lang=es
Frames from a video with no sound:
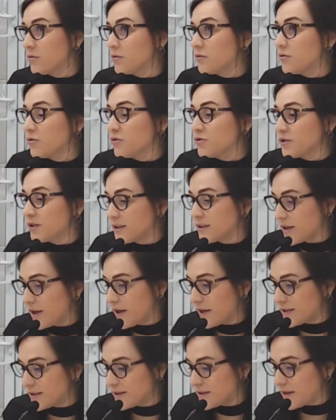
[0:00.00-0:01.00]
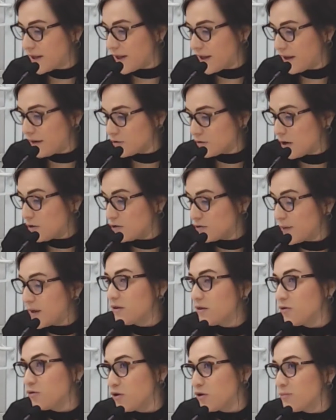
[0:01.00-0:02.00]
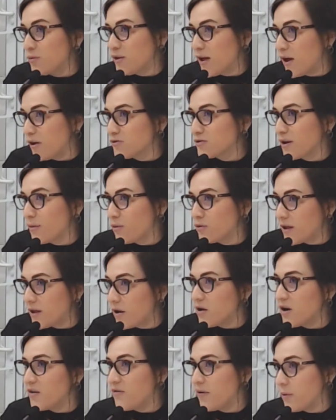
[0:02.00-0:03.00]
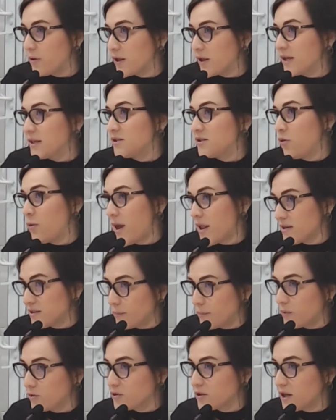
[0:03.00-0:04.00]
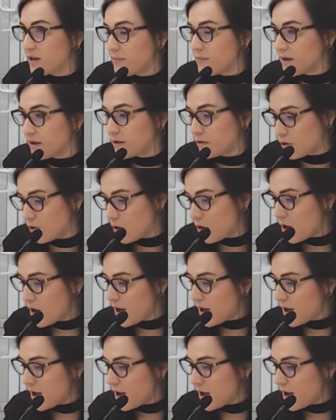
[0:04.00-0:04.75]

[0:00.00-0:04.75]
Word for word: Entonces, este, o sea, los 21 diputados que votaron a favor de que se obviara este procedimiento,